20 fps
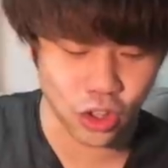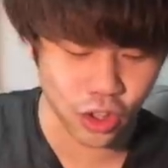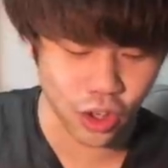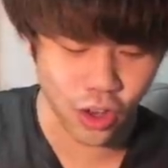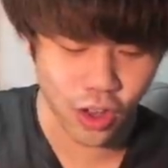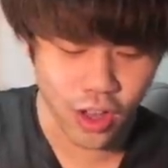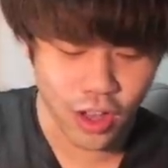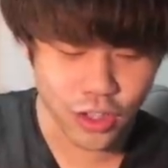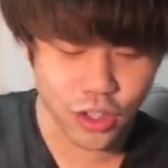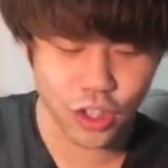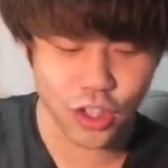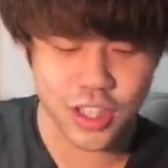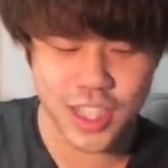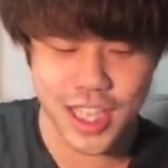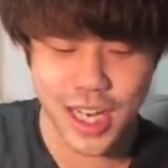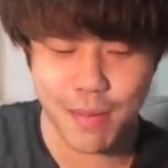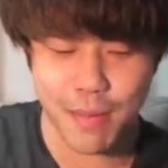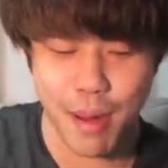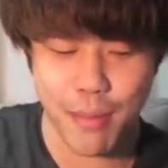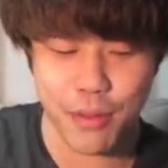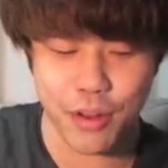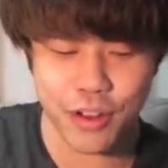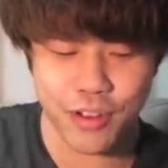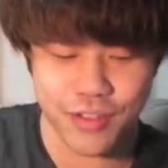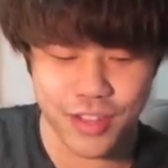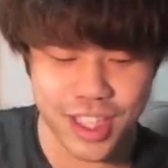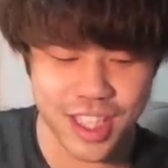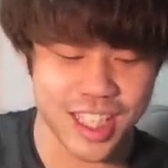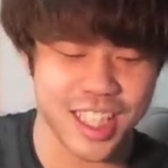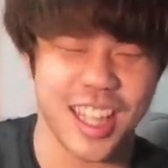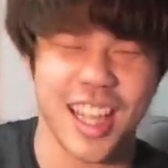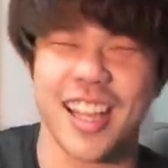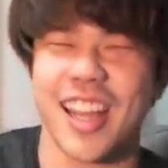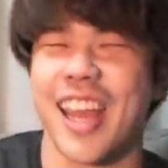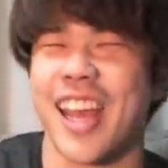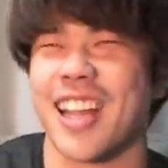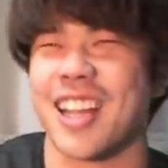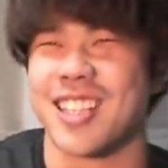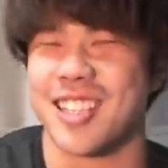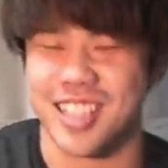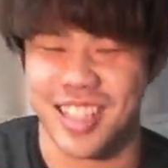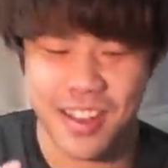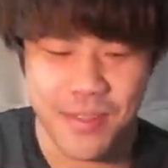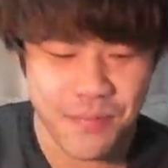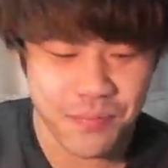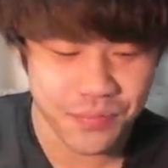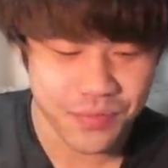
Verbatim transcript: と、ちょっと茶番む、汚い話。